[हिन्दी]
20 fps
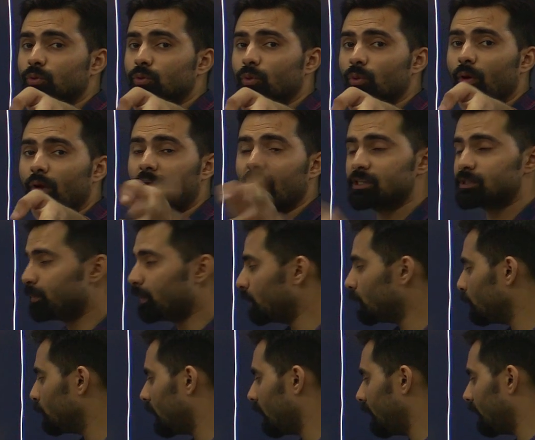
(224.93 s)
तो एक्स बाय
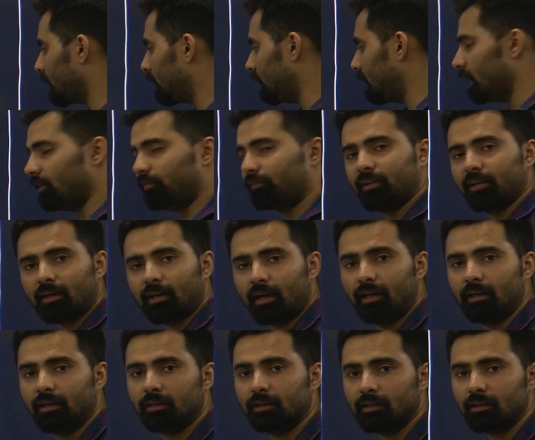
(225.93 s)
टू का आएगा लेफ्ट या
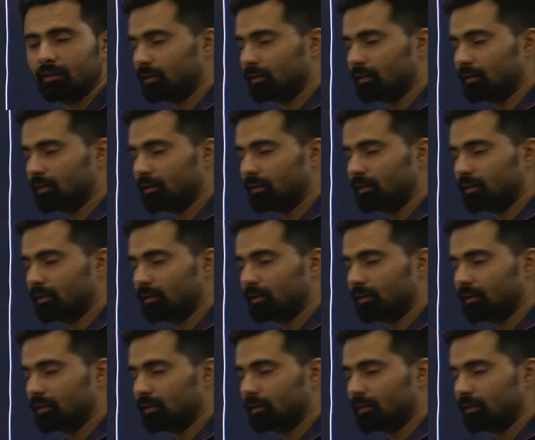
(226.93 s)
राइट